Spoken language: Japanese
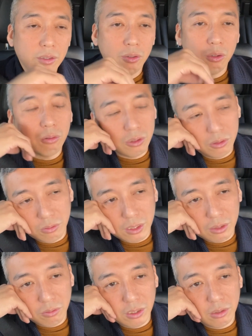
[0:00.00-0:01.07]
どういう
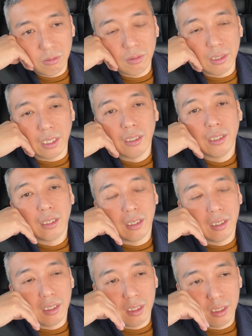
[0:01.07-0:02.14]
人にどんな
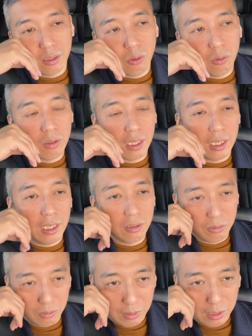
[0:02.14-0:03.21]
あ効果があ
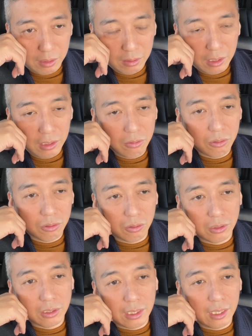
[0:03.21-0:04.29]
るのかっていうことを
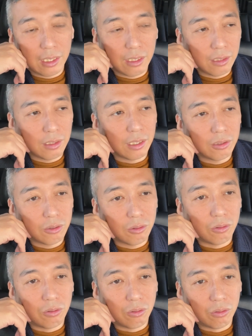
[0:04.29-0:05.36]
伝えられない
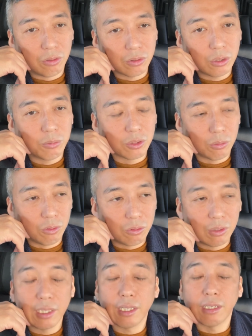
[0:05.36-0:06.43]
と、そもそも
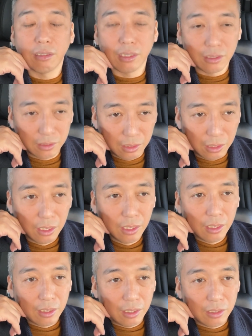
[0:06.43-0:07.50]
売れないですし、
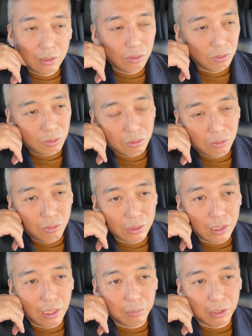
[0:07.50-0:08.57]
えその
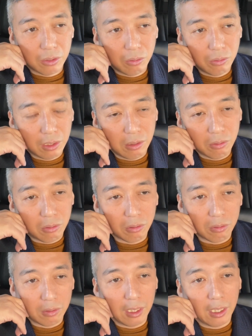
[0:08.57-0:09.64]
サービスを受けるこ
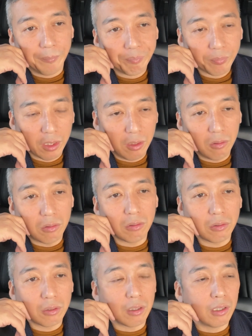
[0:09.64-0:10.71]
とで、え多く
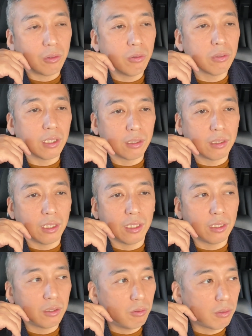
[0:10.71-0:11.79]
の人がどうなって、
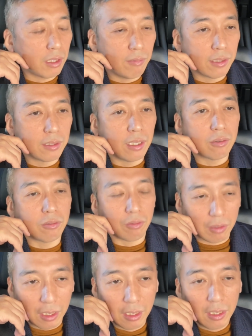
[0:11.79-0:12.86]
どう変わっていくの
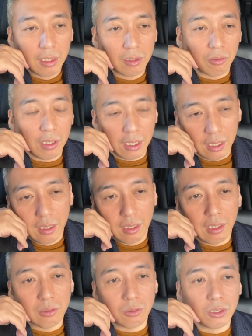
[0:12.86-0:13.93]
かとか、
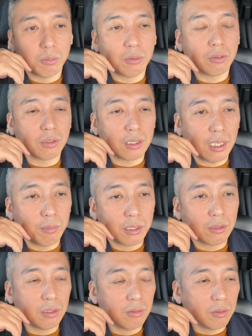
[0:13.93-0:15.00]
あと自分の
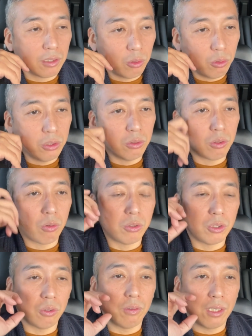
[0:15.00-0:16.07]
サービスっていうのはどういう特
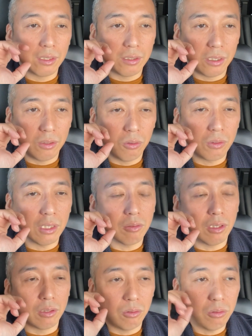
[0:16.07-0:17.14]
徴があって、他と
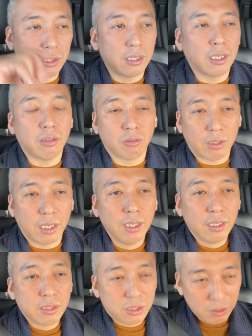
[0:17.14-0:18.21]
はどう違うのか、
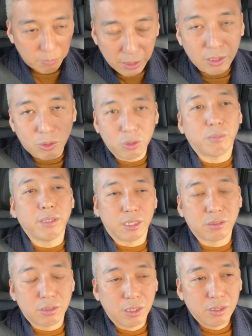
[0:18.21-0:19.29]
すべて言葉なん
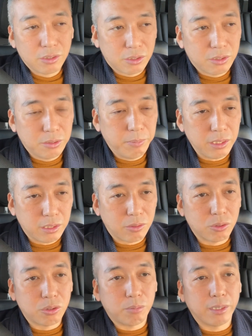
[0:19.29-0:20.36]
です。すべて
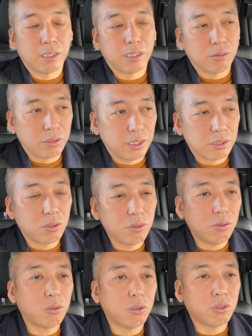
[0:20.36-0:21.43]
言葉なので、その
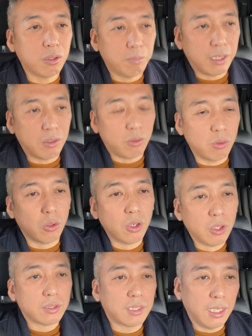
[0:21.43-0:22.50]
言葉
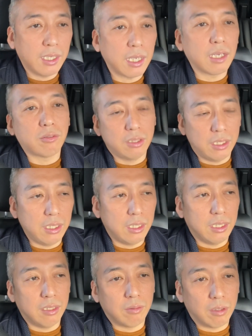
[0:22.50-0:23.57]
を正確
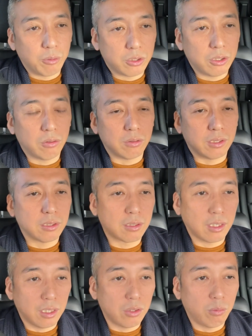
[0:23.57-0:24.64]
にはもちろんですけ
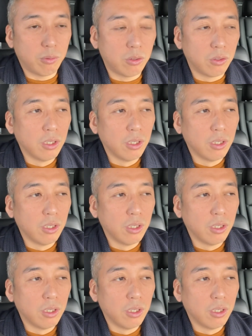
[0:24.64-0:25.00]
れども、